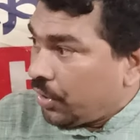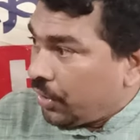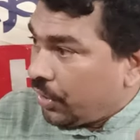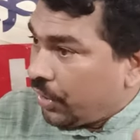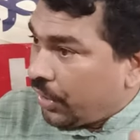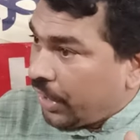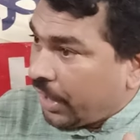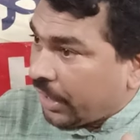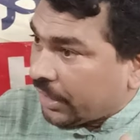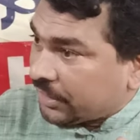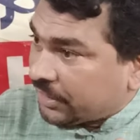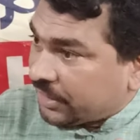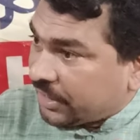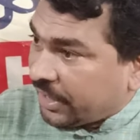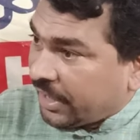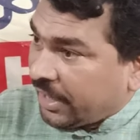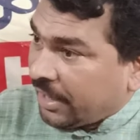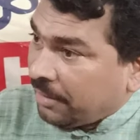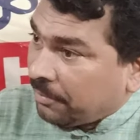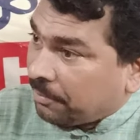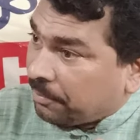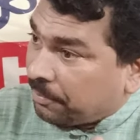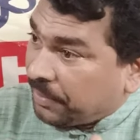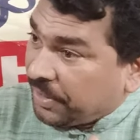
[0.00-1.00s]
एक
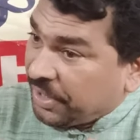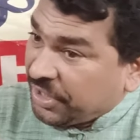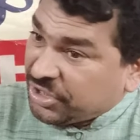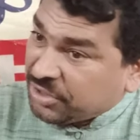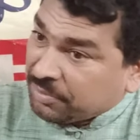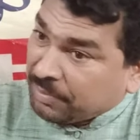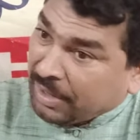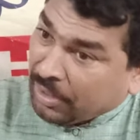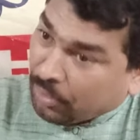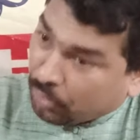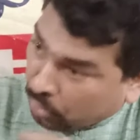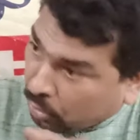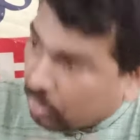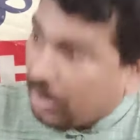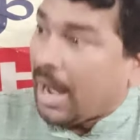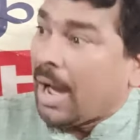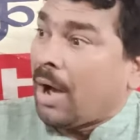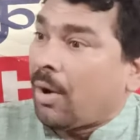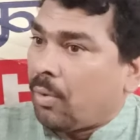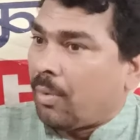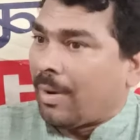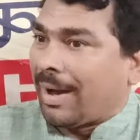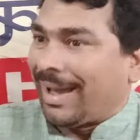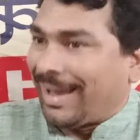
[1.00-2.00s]
ट्रेन बीच में रुका
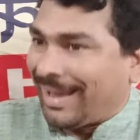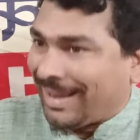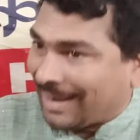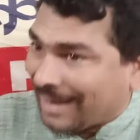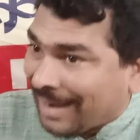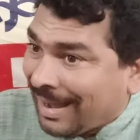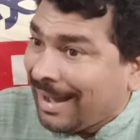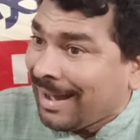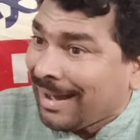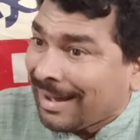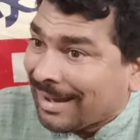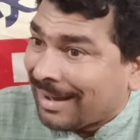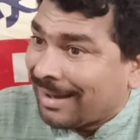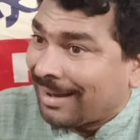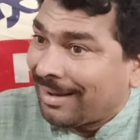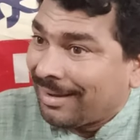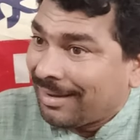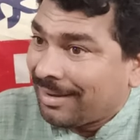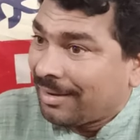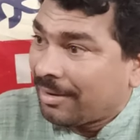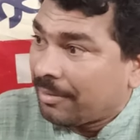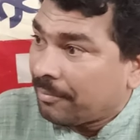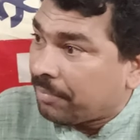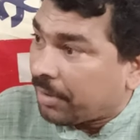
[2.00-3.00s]
हुआ है कहा
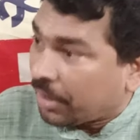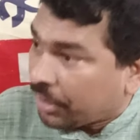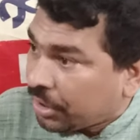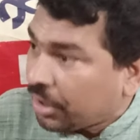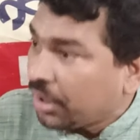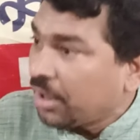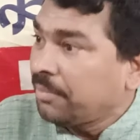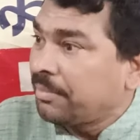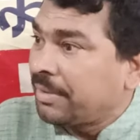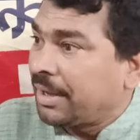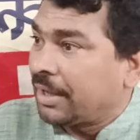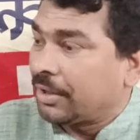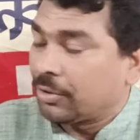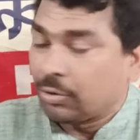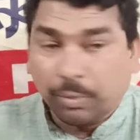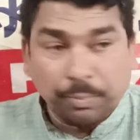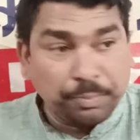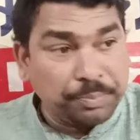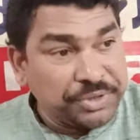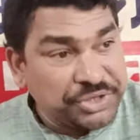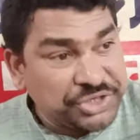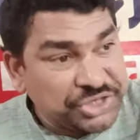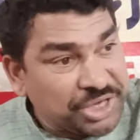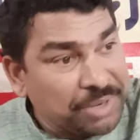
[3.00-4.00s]
पटरी में तो
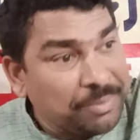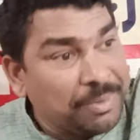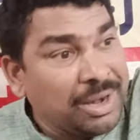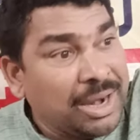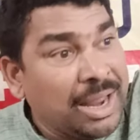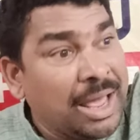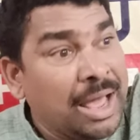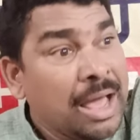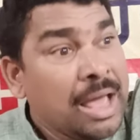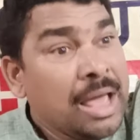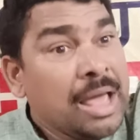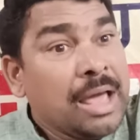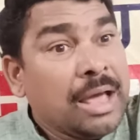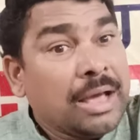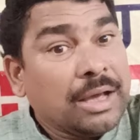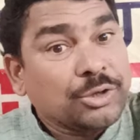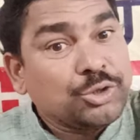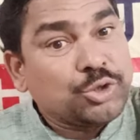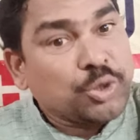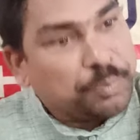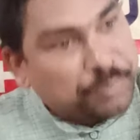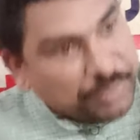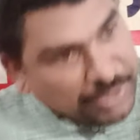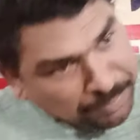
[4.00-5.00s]
पीछे वाला
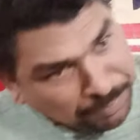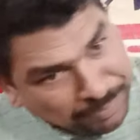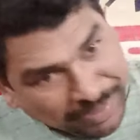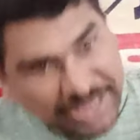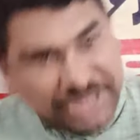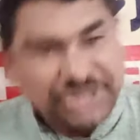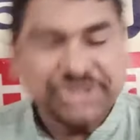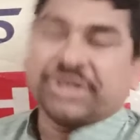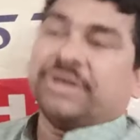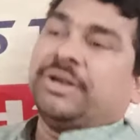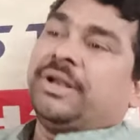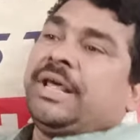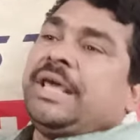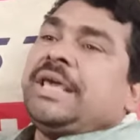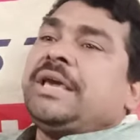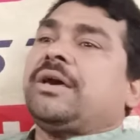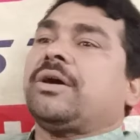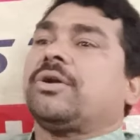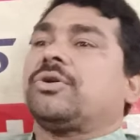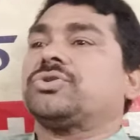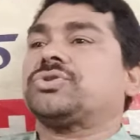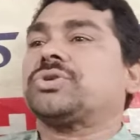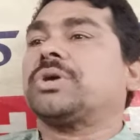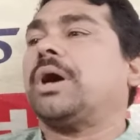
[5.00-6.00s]
सुपरफास्ट नहीं
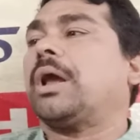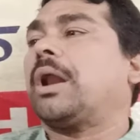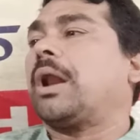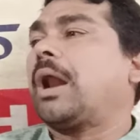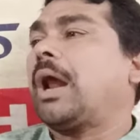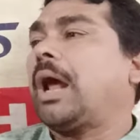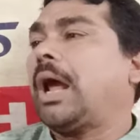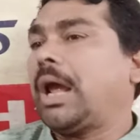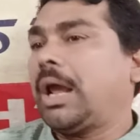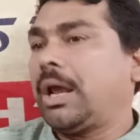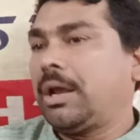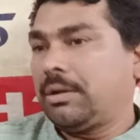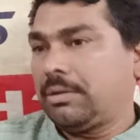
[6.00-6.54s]
क्रॉस कर रहा है